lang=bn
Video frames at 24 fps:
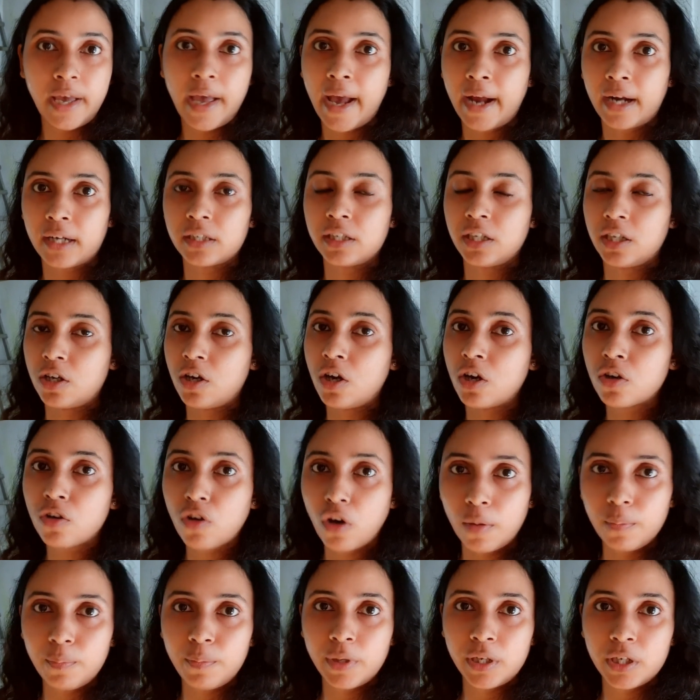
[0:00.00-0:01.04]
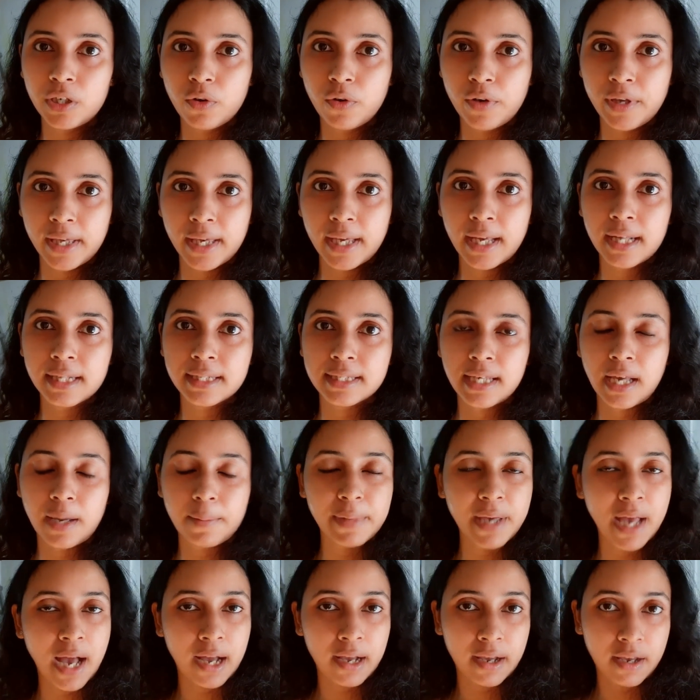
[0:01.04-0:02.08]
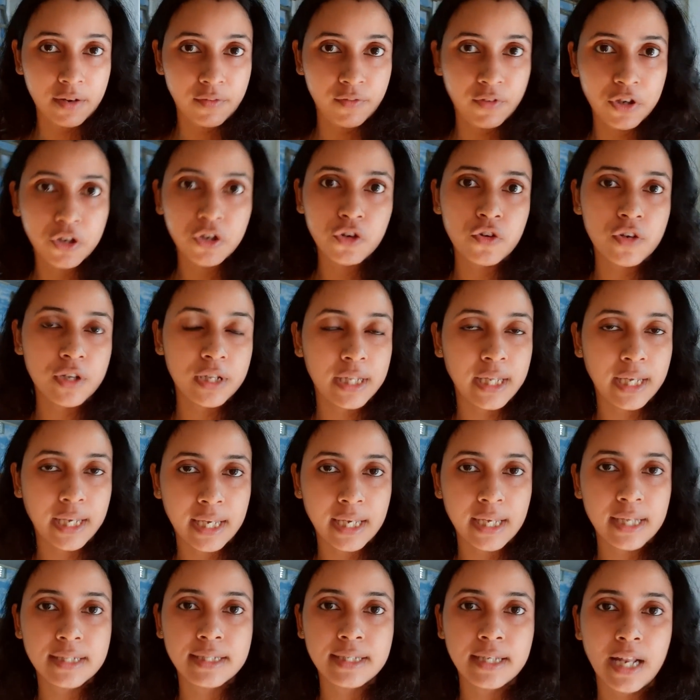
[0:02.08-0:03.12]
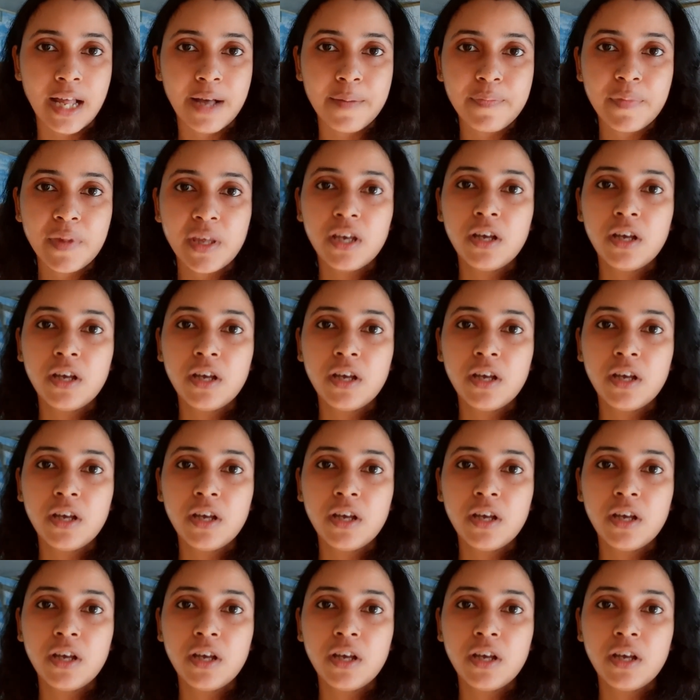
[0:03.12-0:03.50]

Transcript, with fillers: একটা ঘর কমপ্লিট হয়ে গেছে আমি আগের ভিডিওটা দেখিয়েছিলাম